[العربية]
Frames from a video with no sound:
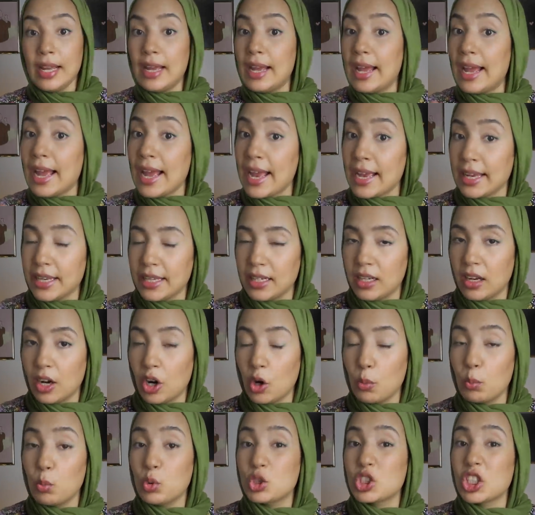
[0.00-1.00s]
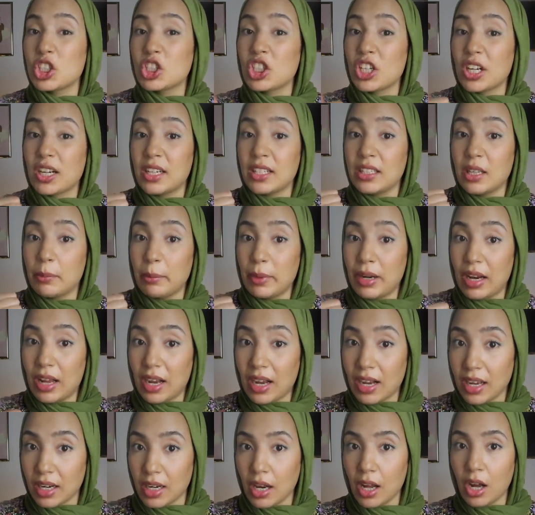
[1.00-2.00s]
عائله متجرده من
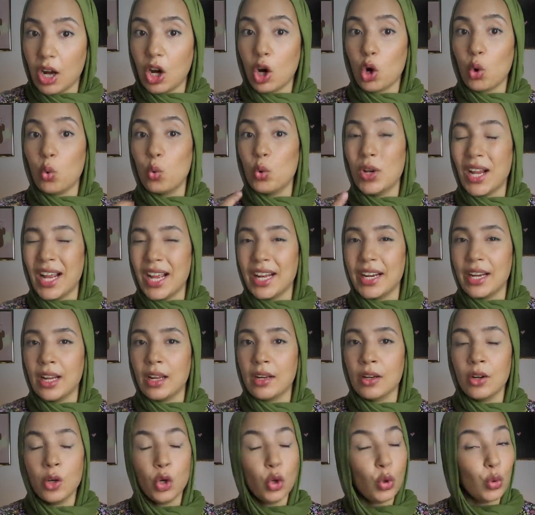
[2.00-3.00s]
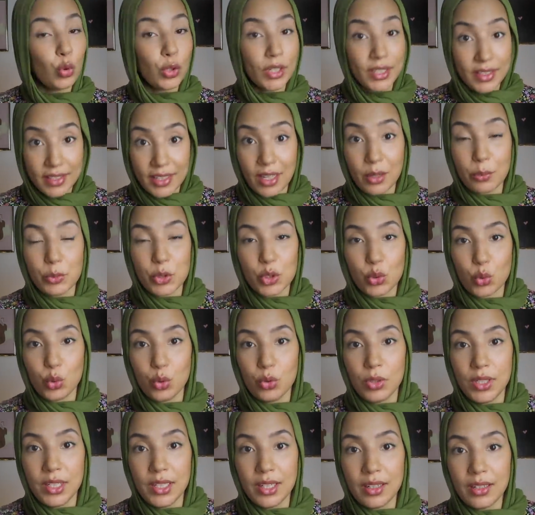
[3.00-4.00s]
الاخلاق والحنان وحتى
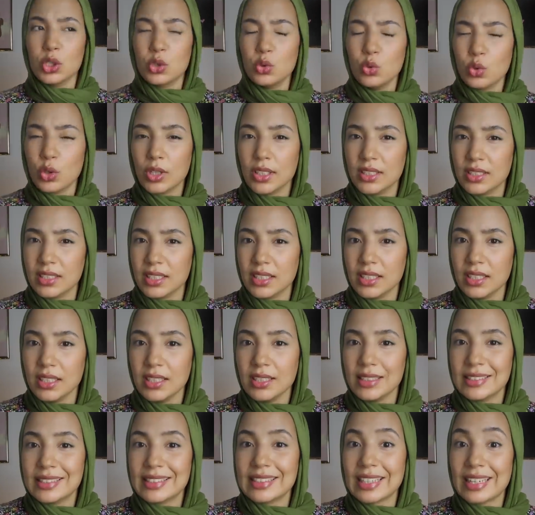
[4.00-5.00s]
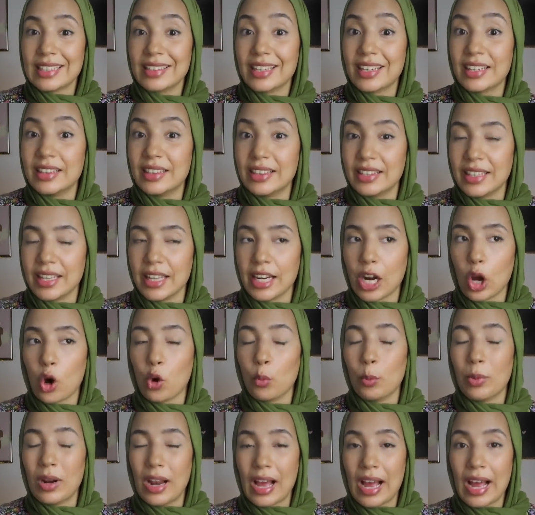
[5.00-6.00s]
المسؤوليه شنو كنتي تقدر دير
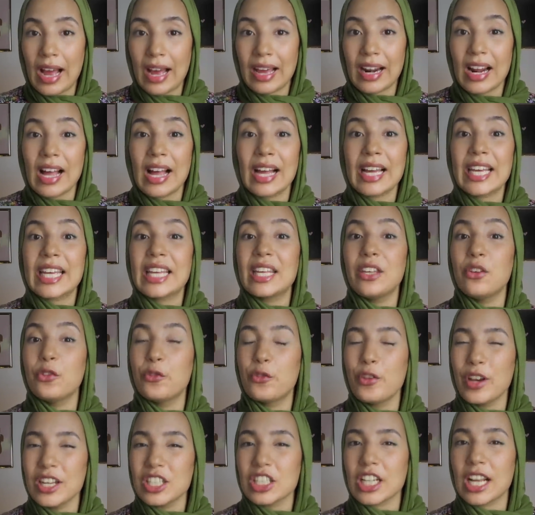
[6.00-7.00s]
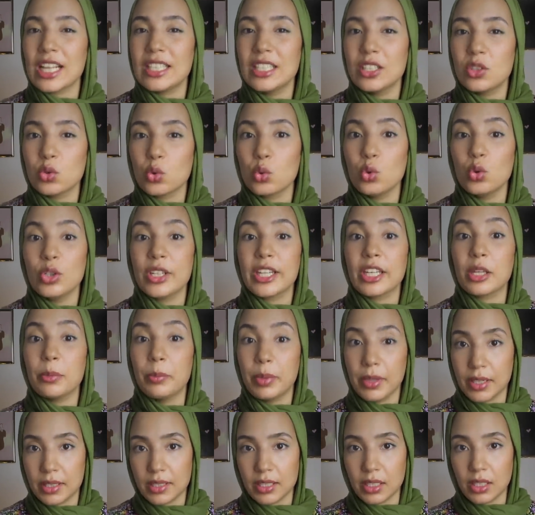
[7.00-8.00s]
او بالاحرى كيفاش غادي تكون
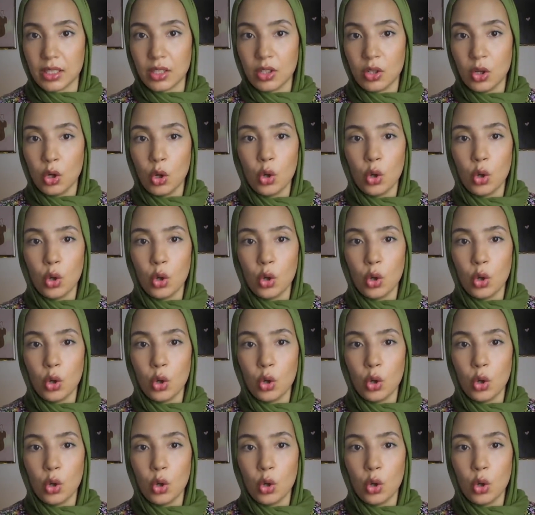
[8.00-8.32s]
كبرتي